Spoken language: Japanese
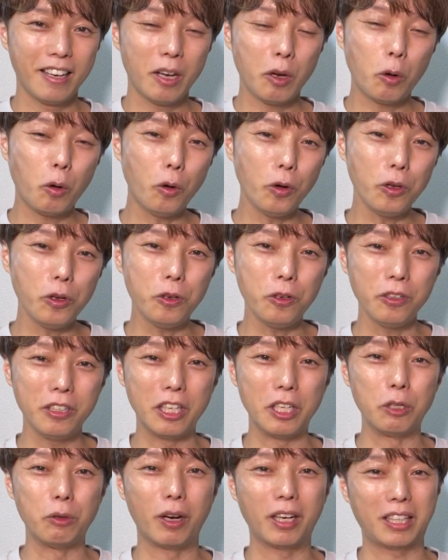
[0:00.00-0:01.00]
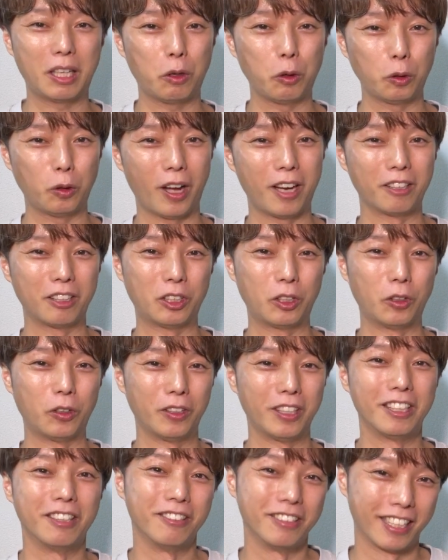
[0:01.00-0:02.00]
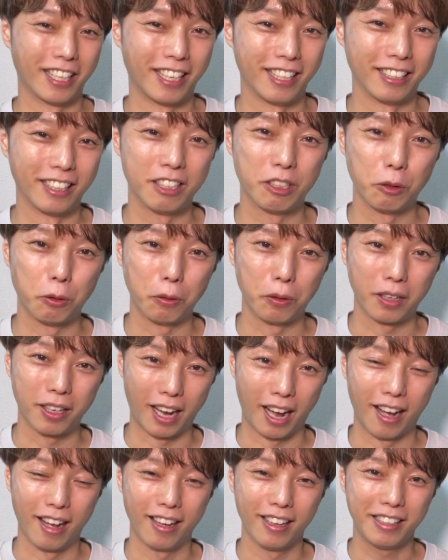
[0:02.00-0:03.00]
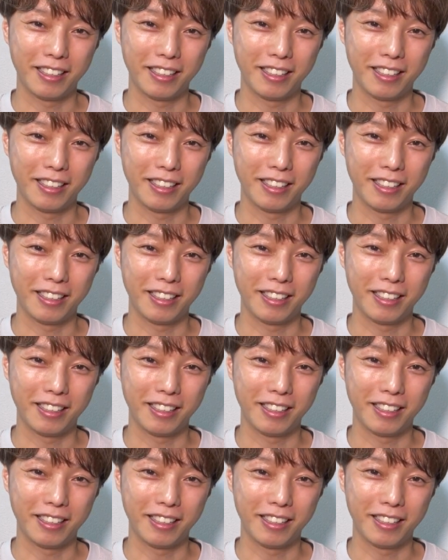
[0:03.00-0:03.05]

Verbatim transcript: こういう風に言われたことある人いるんじゃないでしょうか。